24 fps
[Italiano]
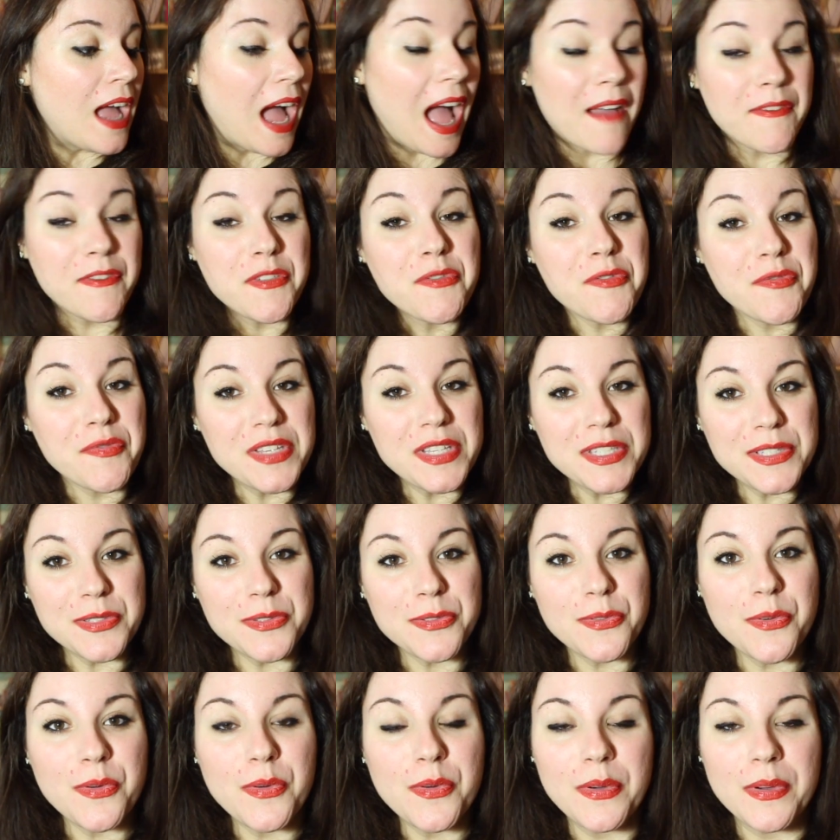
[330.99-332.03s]
avevo
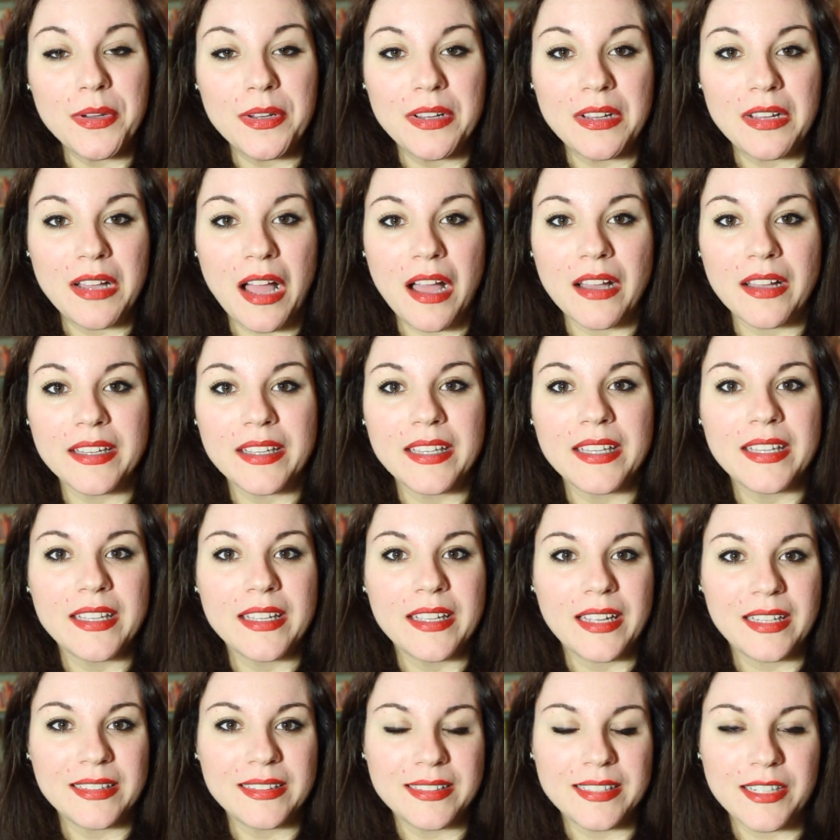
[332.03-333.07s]
visto eh,
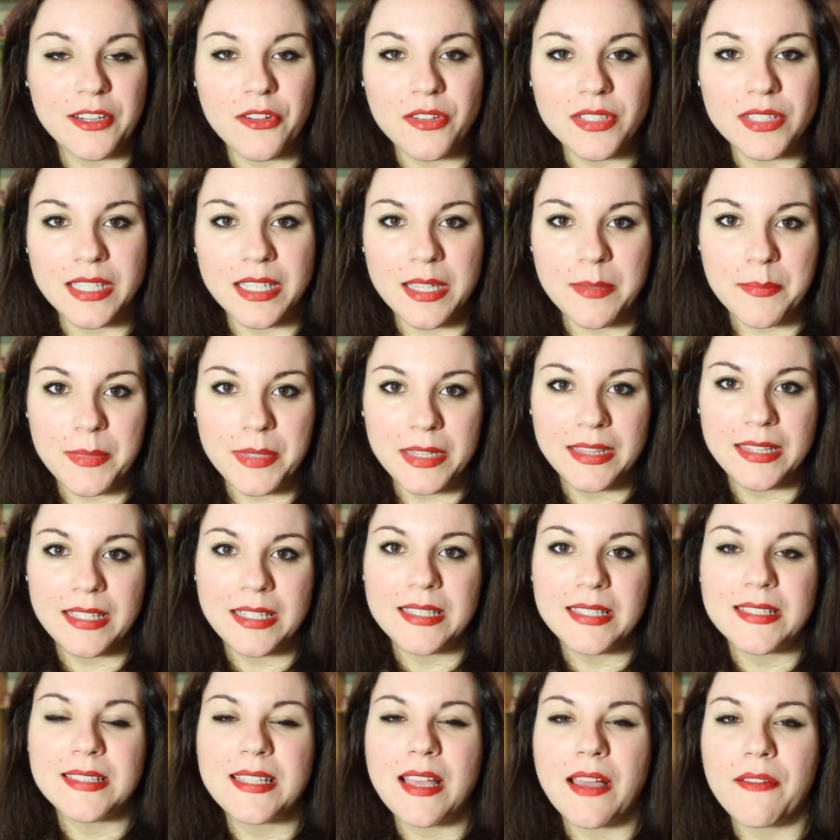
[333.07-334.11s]
anche altre cose che mi
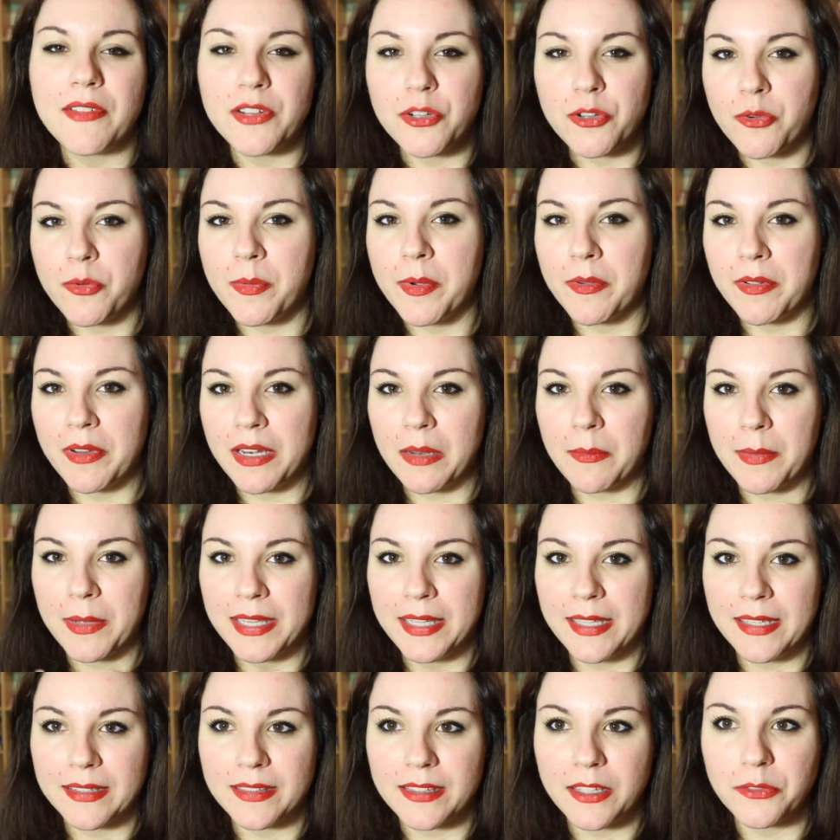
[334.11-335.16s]
interessavano come quella
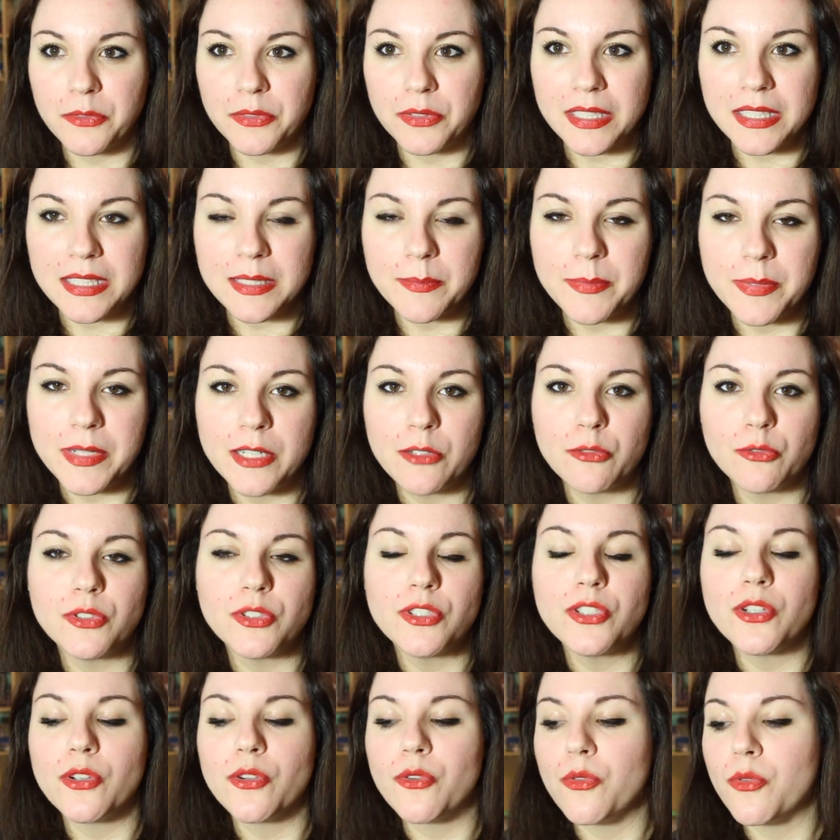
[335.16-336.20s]
maglietta tutta
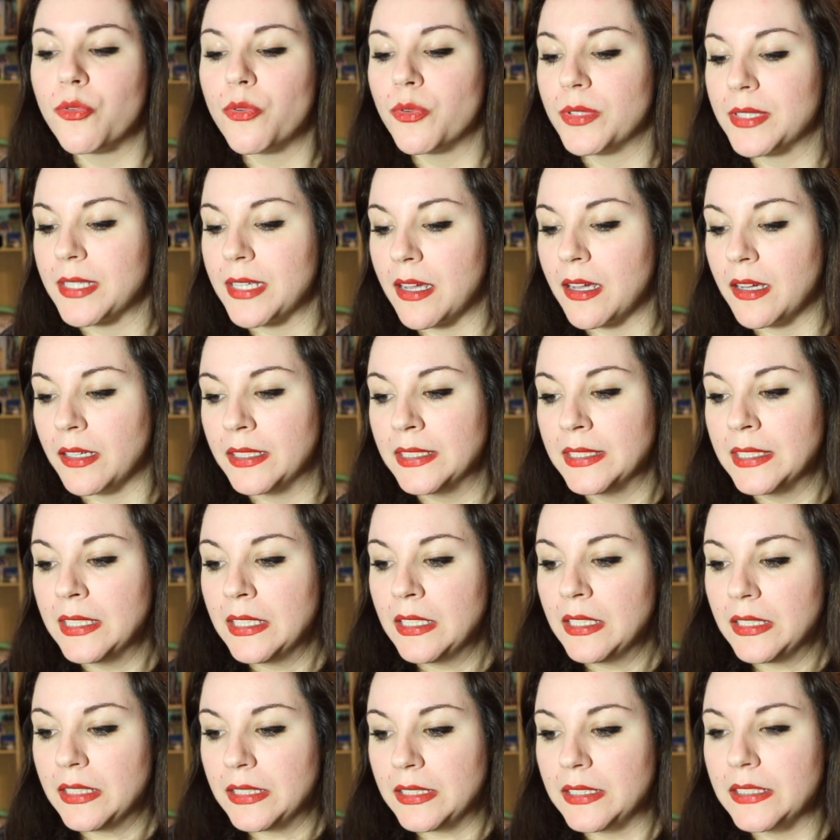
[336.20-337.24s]
sbrilluccicosa
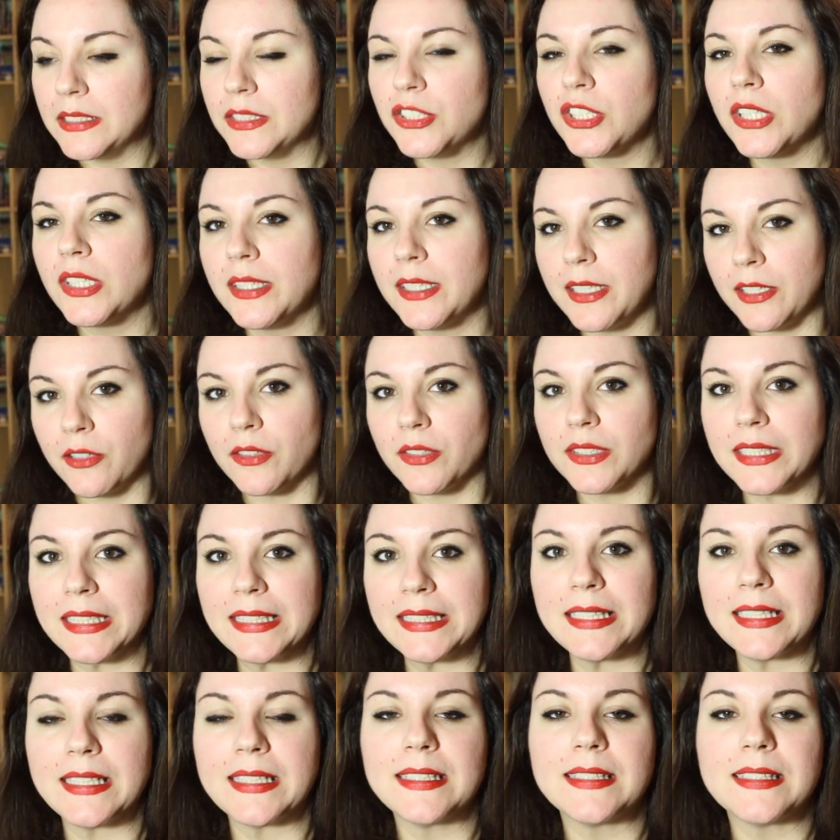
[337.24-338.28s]
eh, c'ha delle cose
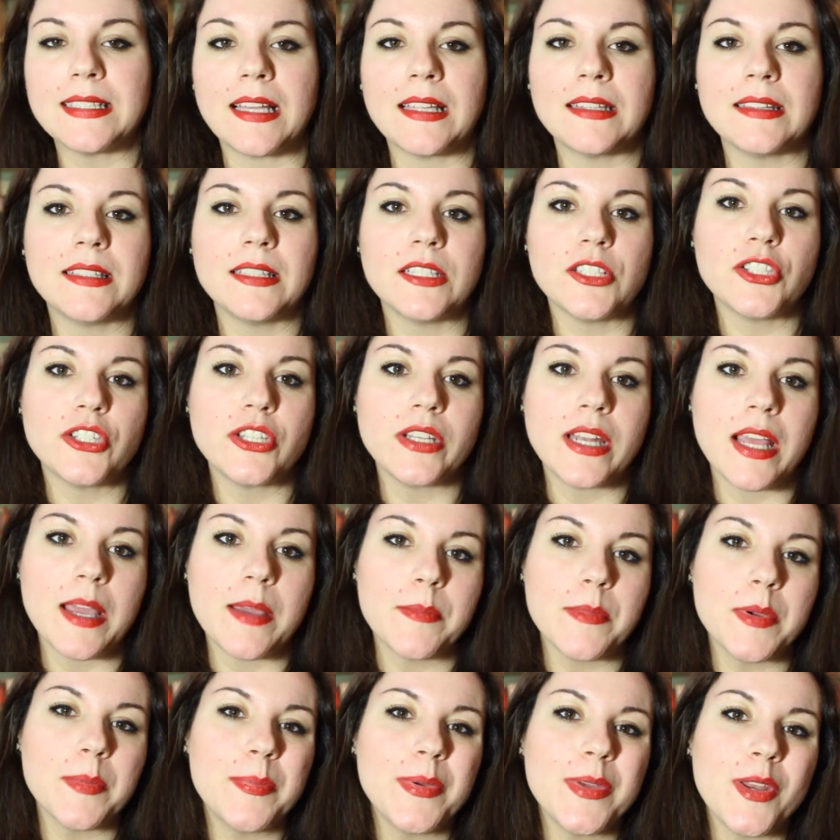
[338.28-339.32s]
interessanti
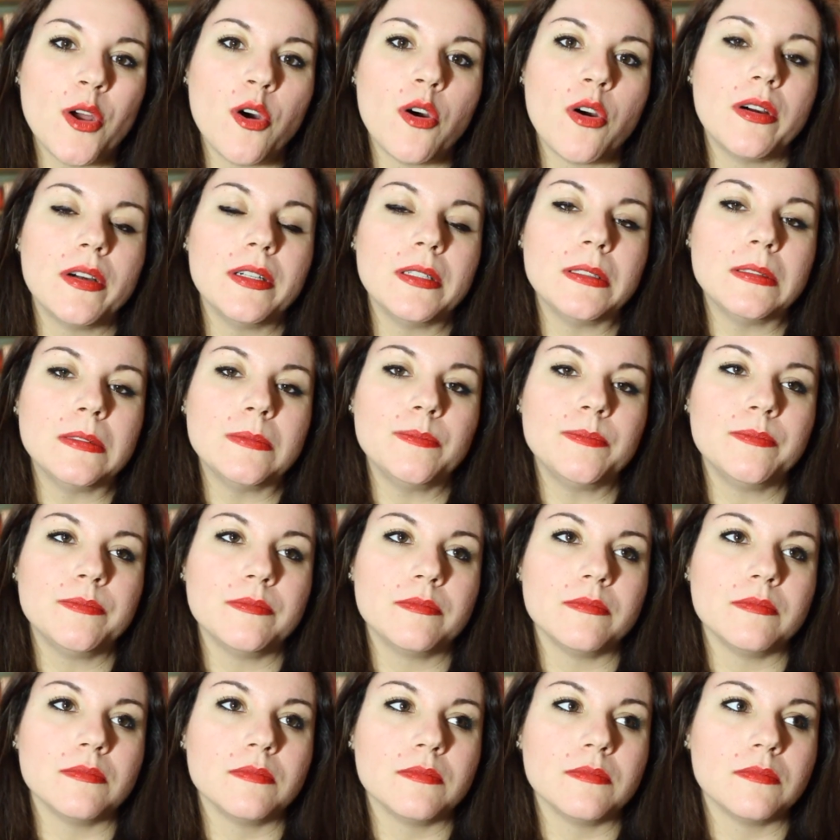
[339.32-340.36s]
H&M però
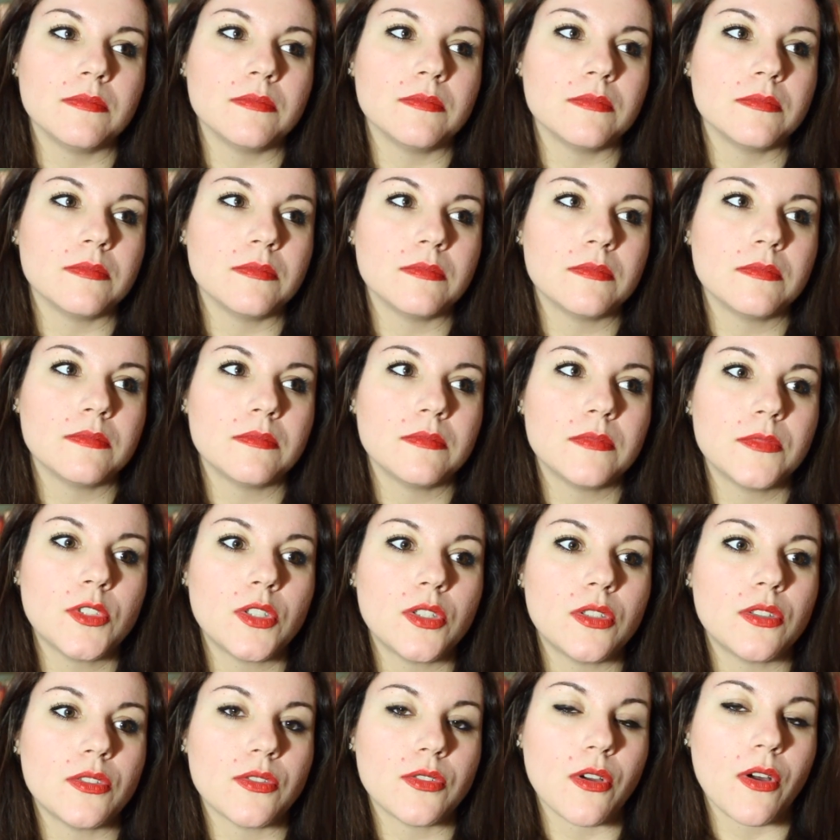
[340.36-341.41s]
ehm,
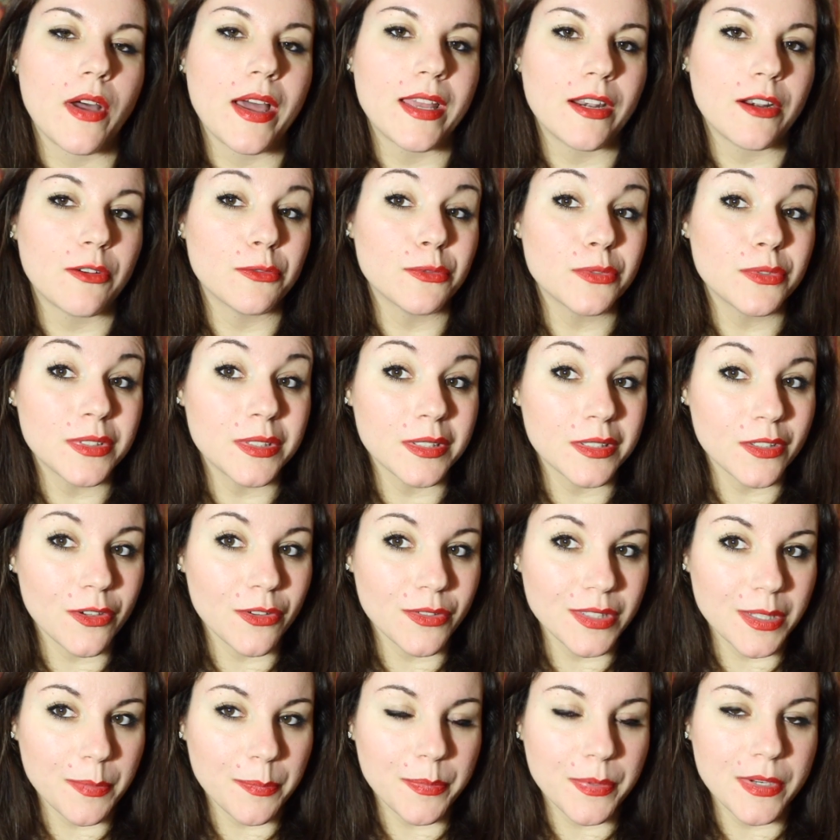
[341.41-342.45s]
non lo so erano tutte
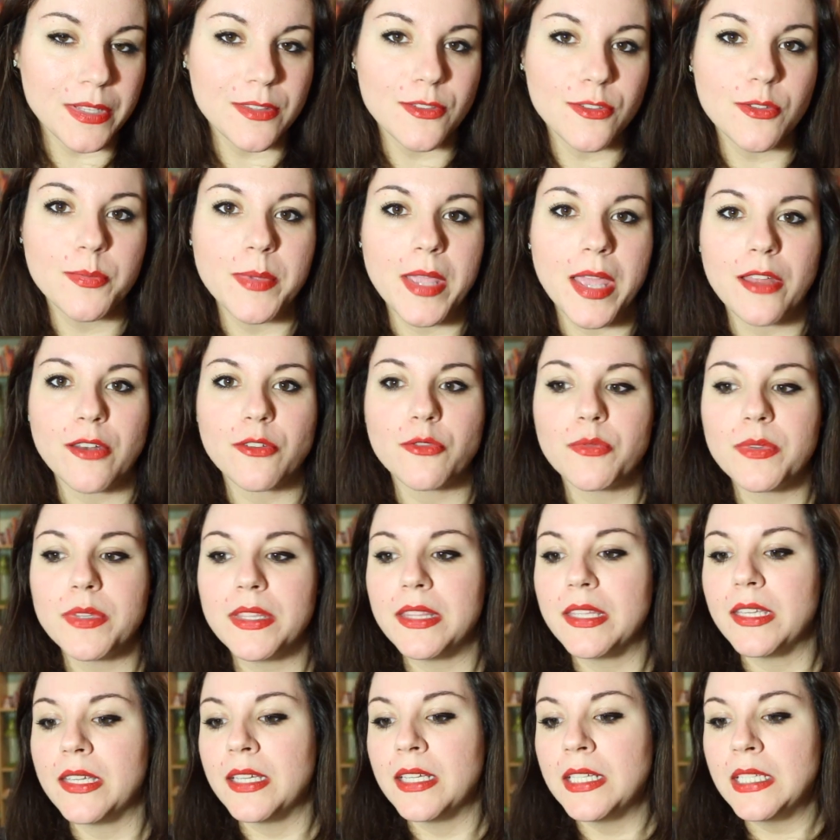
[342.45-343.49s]
cose a prezzo pieno
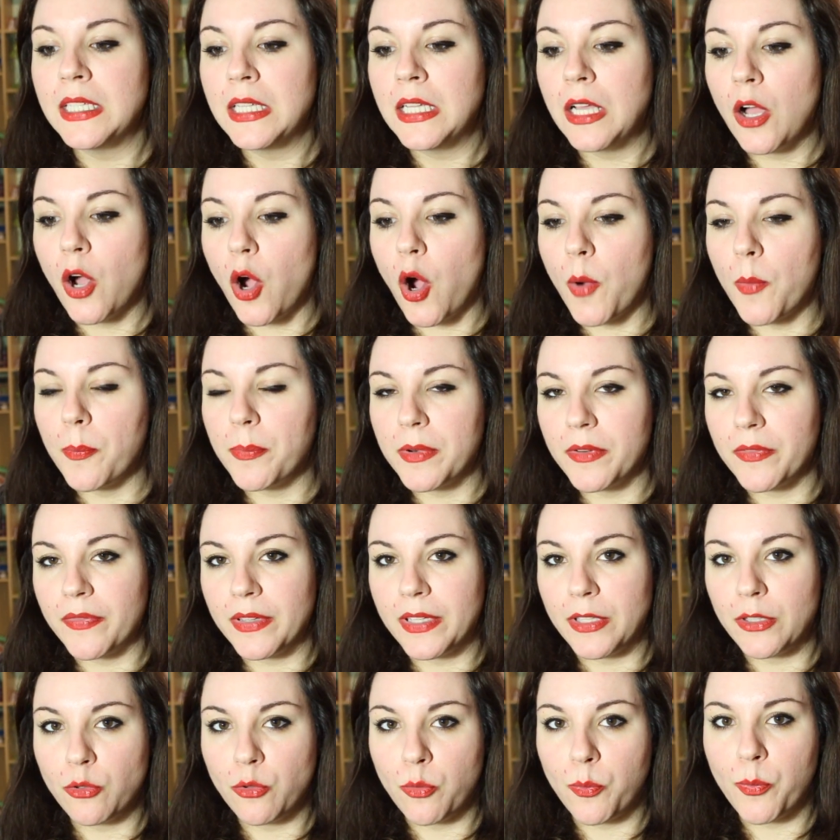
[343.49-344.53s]
quindi ho
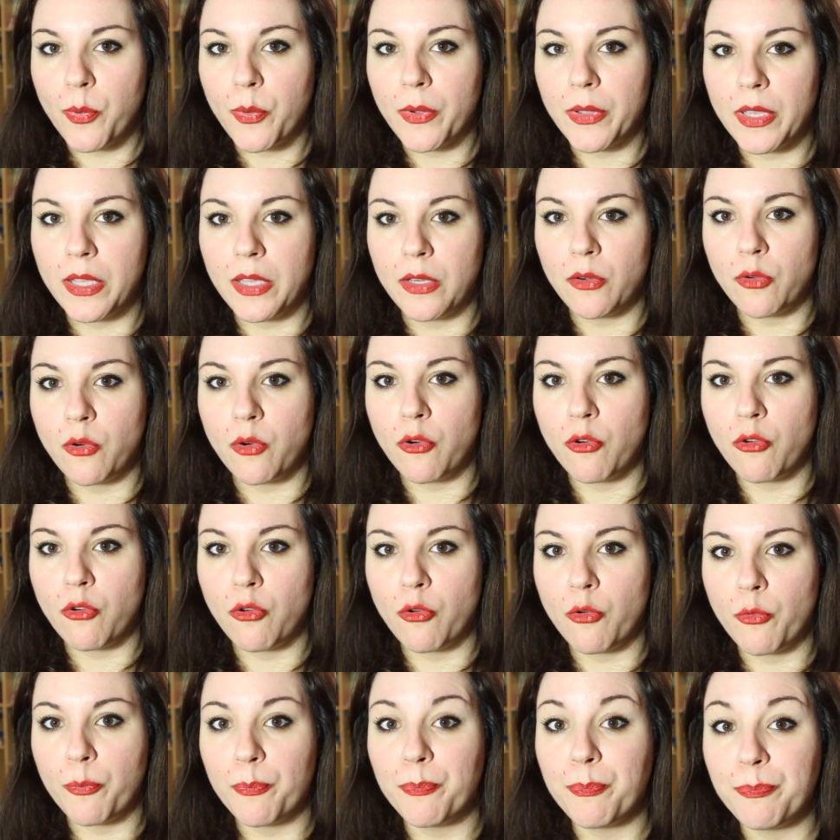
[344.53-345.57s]
preferito un
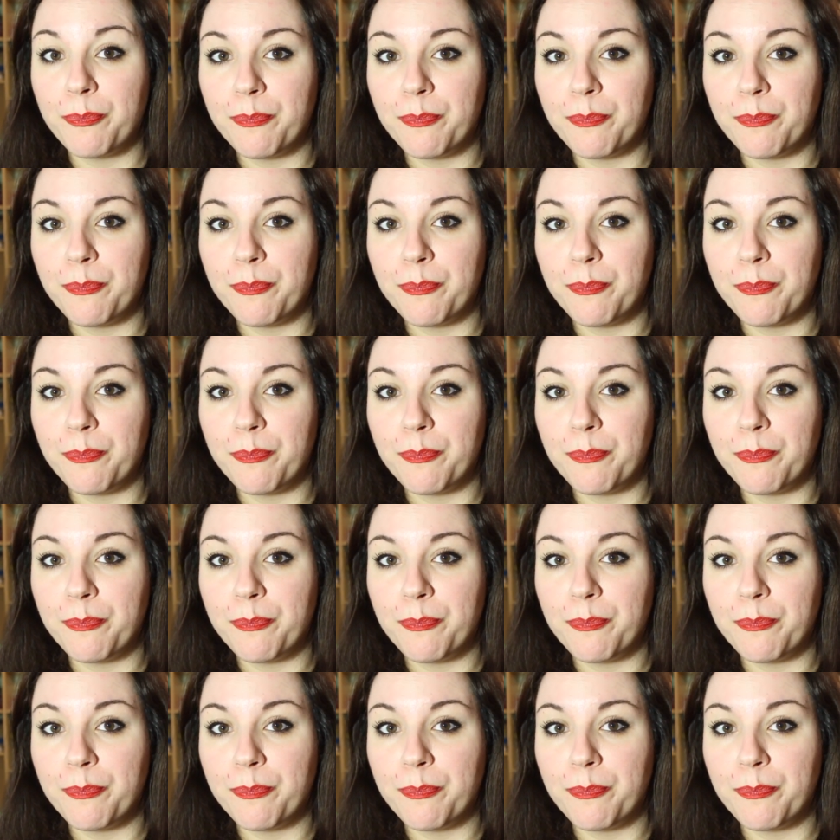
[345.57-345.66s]
pochino